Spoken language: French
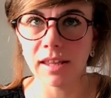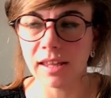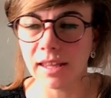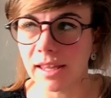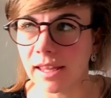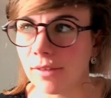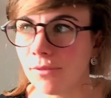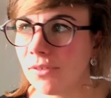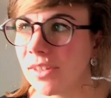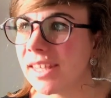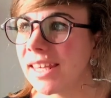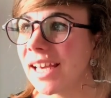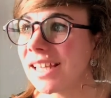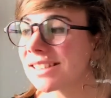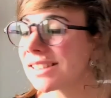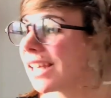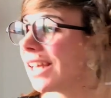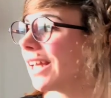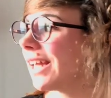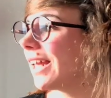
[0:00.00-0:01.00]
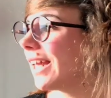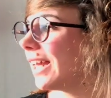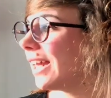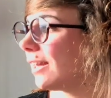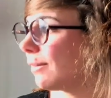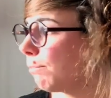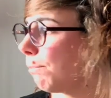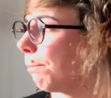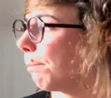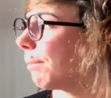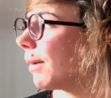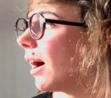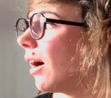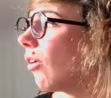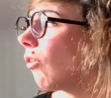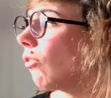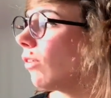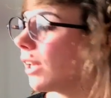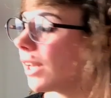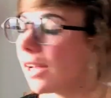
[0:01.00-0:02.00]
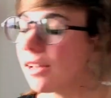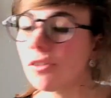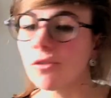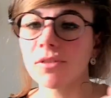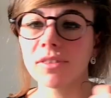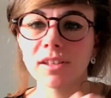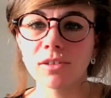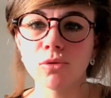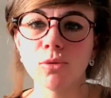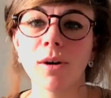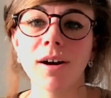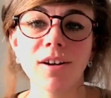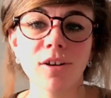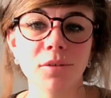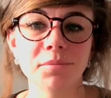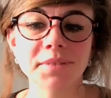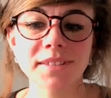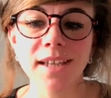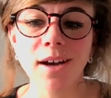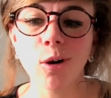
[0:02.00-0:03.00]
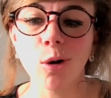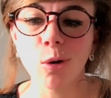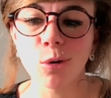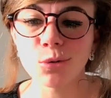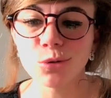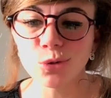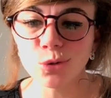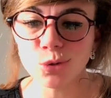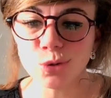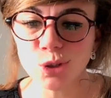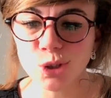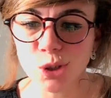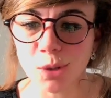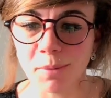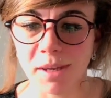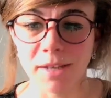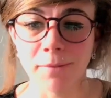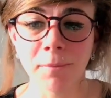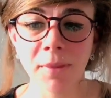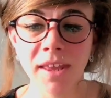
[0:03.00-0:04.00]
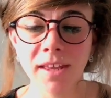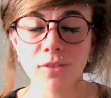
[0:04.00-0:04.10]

efficaces et pas en claquant des doigts comme ça en une semaine.